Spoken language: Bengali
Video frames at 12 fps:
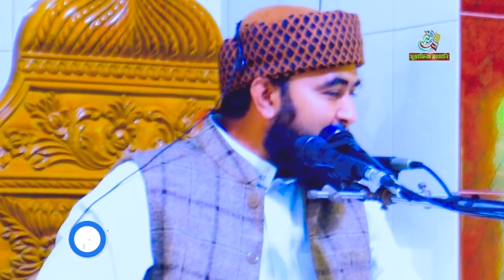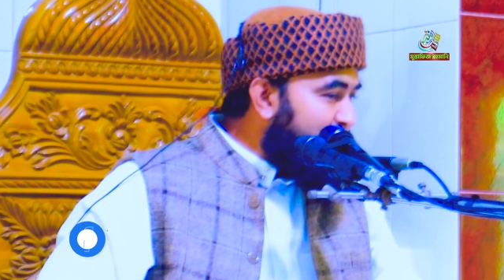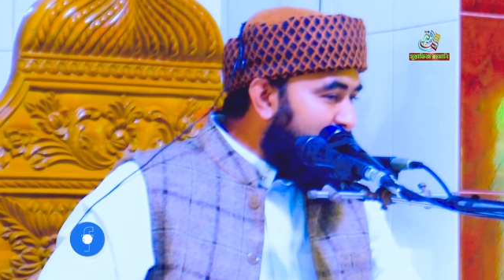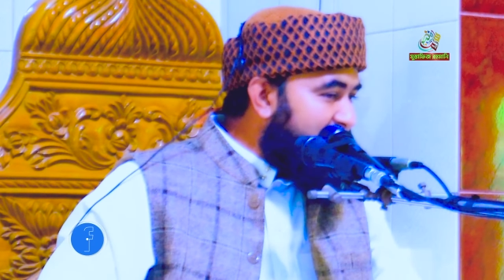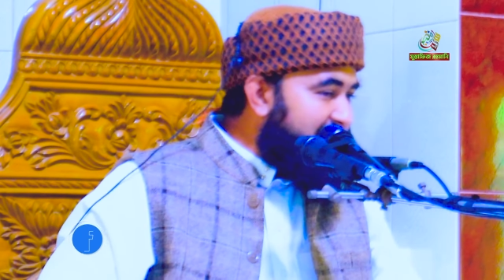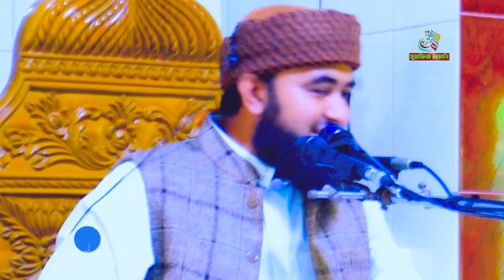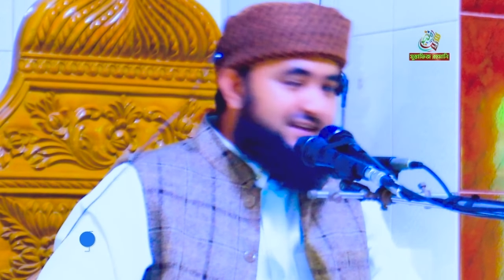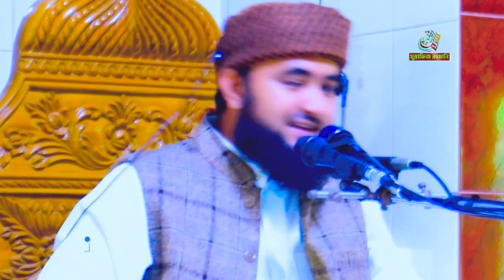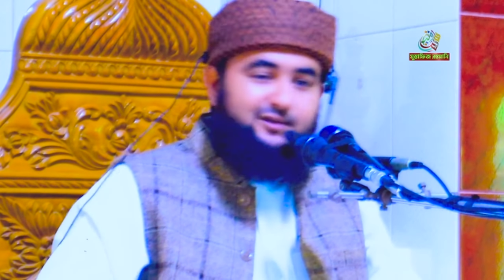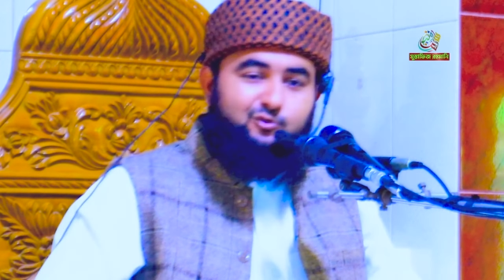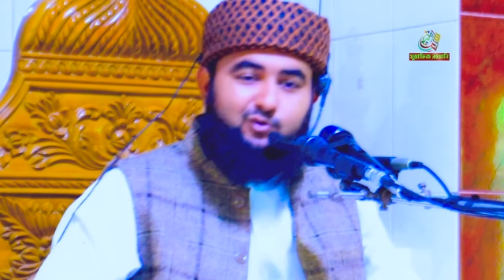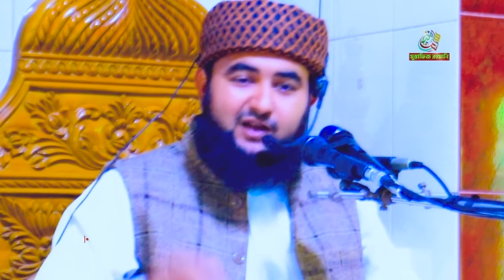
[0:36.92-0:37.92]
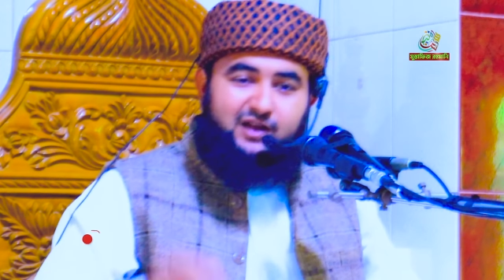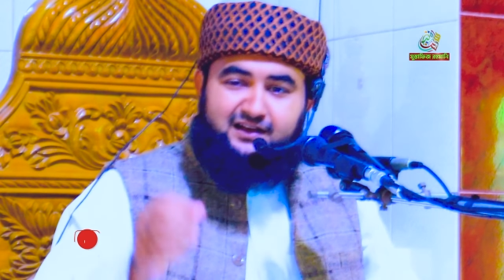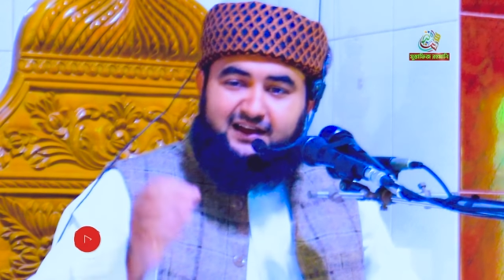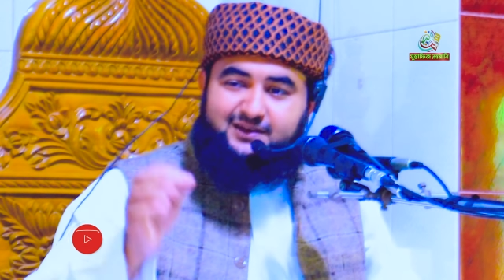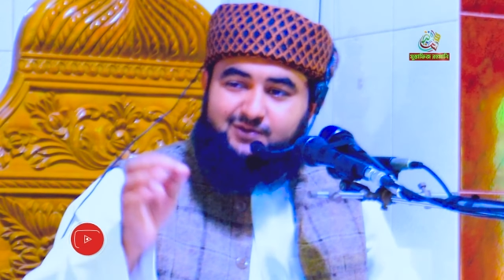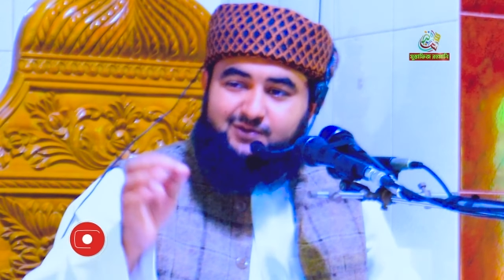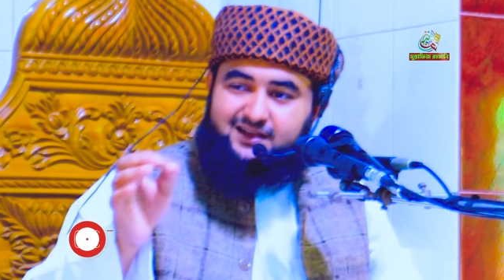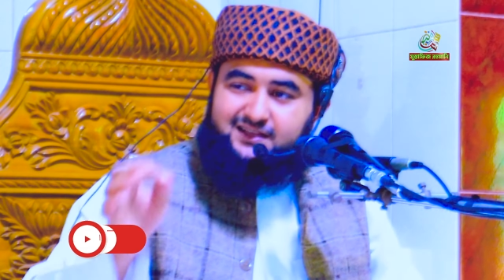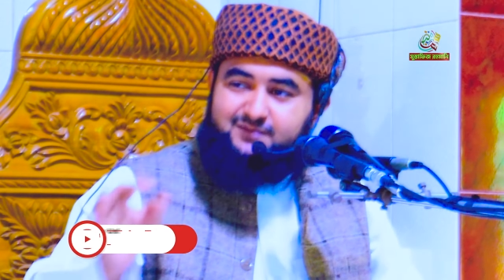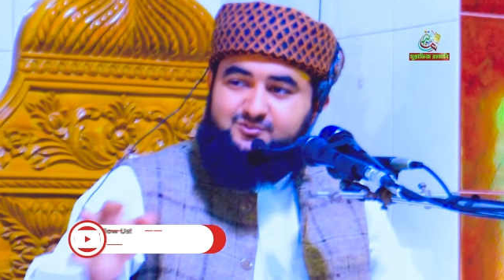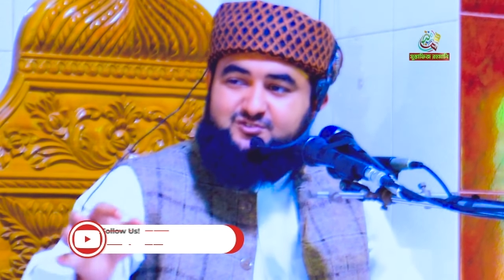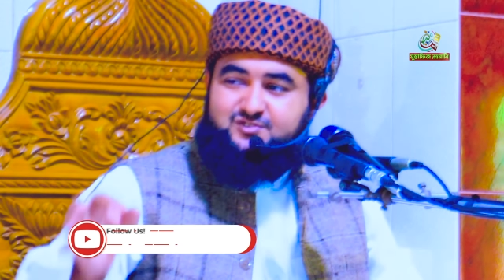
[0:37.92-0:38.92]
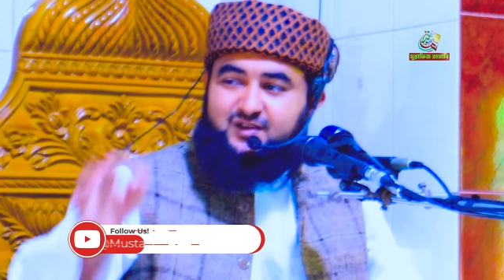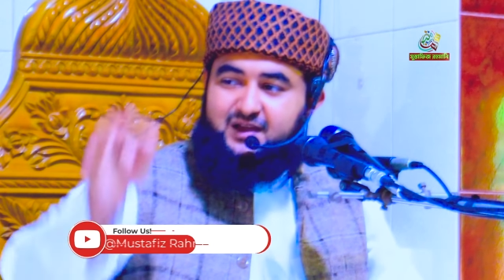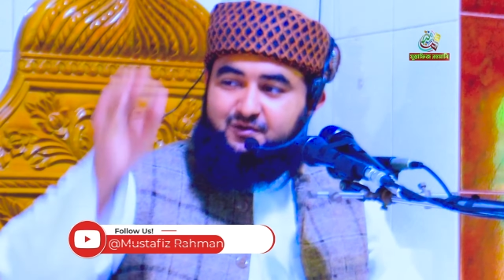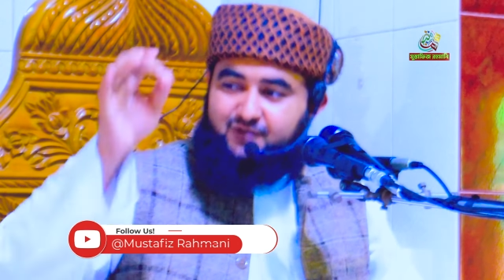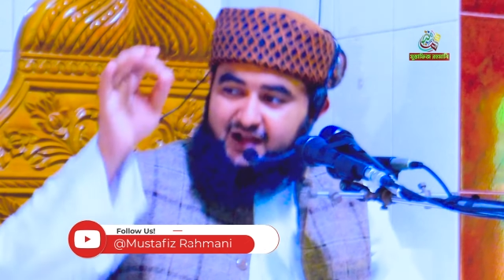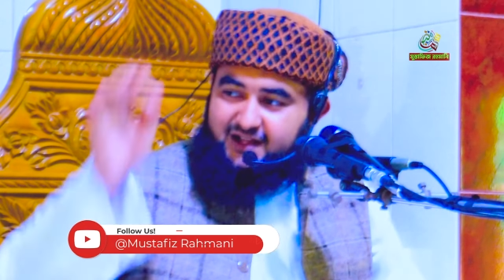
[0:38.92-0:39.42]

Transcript: কোরআনে আসে নাই কোরআন খালি আকিম উসলা ও